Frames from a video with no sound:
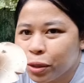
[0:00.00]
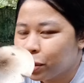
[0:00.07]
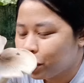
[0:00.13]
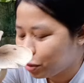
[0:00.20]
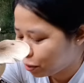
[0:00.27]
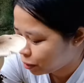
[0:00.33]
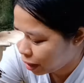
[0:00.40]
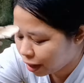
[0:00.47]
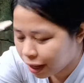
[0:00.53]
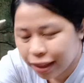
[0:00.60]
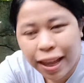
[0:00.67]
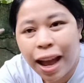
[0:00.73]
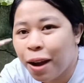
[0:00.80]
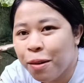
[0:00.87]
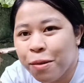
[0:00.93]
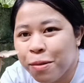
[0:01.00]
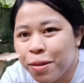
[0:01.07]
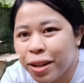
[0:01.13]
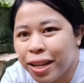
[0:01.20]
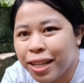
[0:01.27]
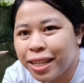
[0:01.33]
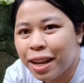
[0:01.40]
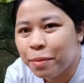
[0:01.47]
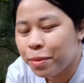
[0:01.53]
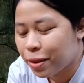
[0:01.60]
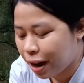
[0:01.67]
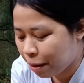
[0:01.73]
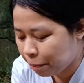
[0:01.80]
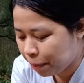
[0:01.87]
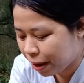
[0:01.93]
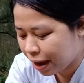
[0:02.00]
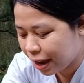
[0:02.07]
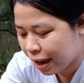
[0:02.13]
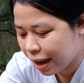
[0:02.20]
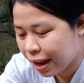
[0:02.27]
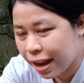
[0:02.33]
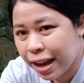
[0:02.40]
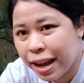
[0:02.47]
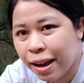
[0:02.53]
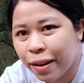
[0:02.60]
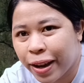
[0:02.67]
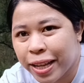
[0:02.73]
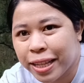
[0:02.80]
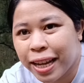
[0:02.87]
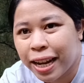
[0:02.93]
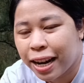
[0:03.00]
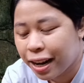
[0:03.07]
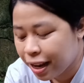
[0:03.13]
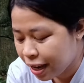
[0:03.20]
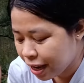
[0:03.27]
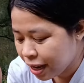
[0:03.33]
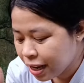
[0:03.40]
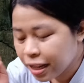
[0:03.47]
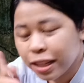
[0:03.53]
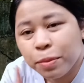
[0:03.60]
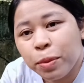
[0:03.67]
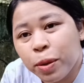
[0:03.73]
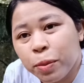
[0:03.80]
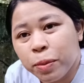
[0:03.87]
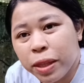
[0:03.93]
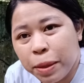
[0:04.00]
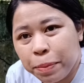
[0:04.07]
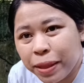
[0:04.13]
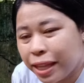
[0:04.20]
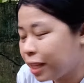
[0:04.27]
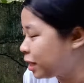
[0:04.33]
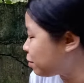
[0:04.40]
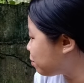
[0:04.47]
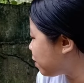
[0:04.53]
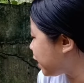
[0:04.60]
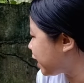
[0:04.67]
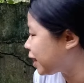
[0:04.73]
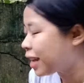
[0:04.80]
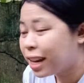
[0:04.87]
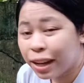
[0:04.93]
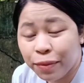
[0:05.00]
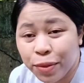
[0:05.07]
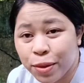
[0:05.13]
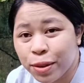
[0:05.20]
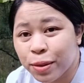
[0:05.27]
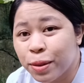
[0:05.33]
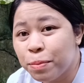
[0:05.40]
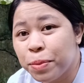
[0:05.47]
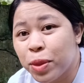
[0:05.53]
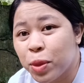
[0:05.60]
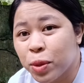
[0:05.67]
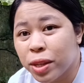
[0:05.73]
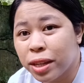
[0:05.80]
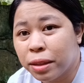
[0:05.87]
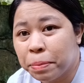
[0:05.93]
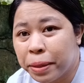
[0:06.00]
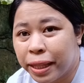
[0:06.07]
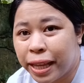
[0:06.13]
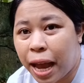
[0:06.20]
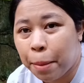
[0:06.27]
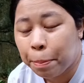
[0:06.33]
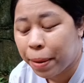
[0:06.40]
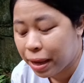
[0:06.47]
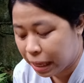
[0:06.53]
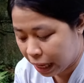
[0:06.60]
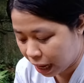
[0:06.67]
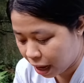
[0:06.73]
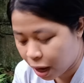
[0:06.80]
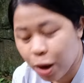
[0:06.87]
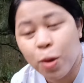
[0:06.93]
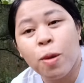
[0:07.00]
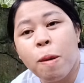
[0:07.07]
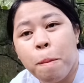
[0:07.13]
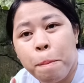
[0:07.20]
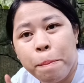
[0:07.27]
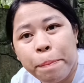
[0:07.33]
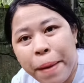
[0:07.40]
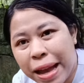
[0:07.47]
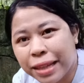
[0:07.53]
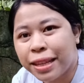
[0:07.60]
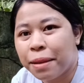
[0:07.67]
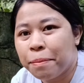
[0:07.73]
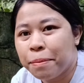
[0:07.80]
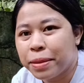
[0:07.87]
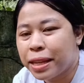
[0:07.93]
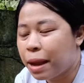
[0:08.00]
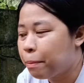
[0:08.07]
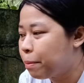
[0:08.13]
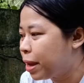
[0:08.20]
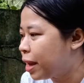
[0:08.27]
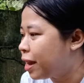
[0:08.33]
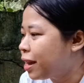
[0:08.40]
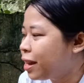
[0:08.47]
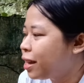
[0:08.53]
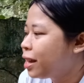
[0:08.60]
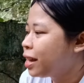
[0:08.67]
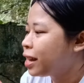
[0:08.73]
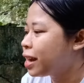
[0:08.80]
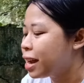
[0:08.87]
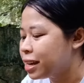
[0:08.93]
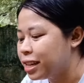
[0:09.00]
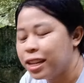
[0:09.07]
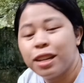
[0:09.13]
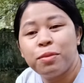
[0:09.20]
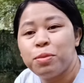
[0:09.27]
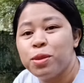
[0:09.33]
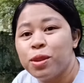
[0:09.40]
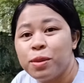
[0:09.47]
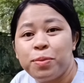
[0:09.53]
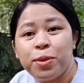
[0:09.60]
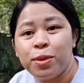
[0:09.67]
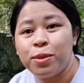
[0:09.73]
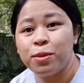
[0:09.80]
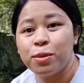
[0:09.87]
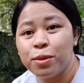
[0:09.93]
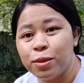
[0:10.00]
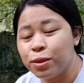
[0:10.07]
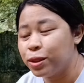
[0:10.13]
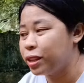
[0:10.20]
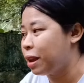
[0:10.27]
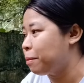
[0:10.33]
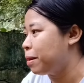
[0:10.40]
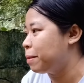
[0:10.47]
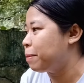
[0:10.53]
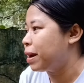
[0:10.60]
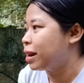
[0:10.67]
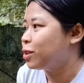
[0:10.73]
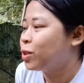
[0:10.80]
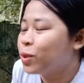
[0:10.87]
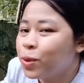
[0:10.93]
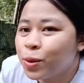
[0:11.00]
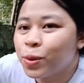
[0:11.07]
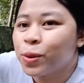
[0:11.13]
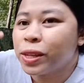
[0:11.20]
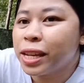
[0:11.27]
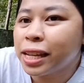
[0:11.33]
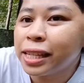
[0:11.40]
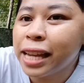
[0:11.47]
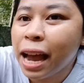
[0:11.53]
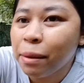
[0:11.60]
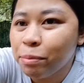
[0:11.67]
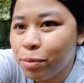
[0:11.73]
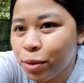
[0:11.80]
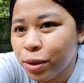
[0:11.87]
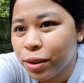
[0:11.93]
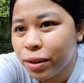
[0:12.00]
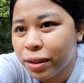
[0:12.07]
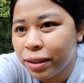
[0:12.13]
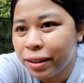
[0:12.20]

Kijono juga nggak tahu ini jamur apa oke sekarang sebelum dipetik semua kita review dulu bentuknya seperti apa ya lupa sam sampai nggak di review review dulu sama para suhunya jamur